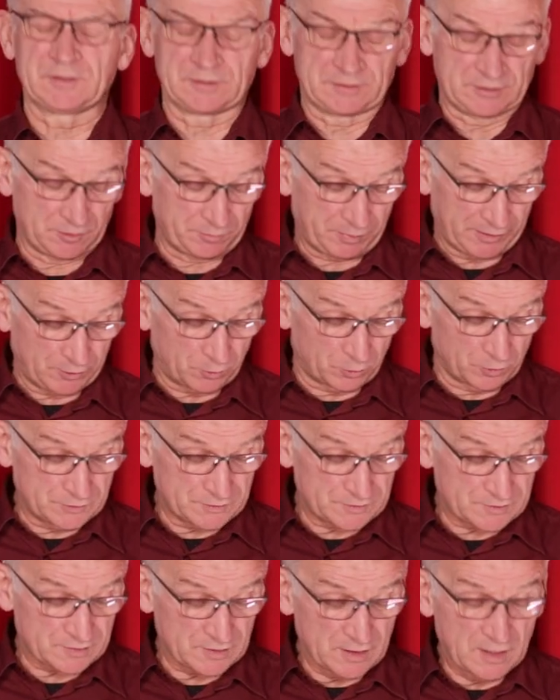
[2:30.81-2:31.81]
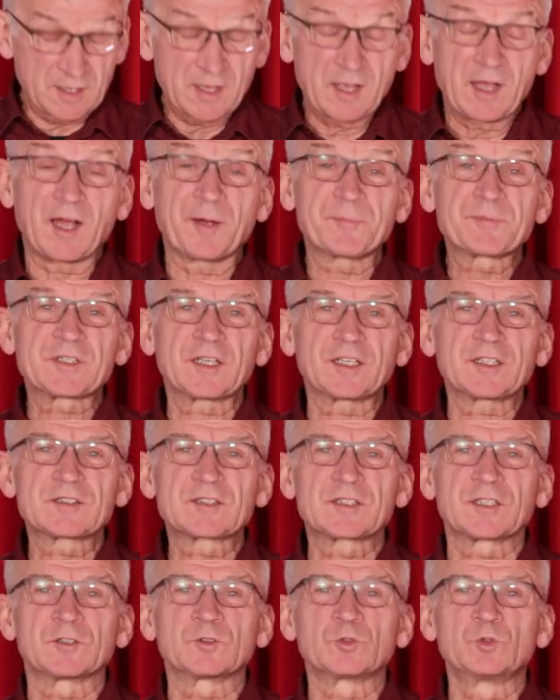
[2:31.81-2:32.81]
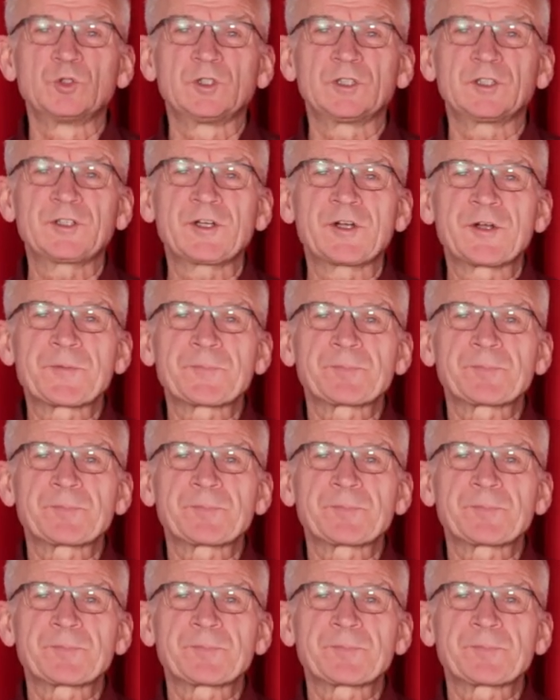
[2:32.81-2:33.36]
hier bei uns ab 16 Uhr.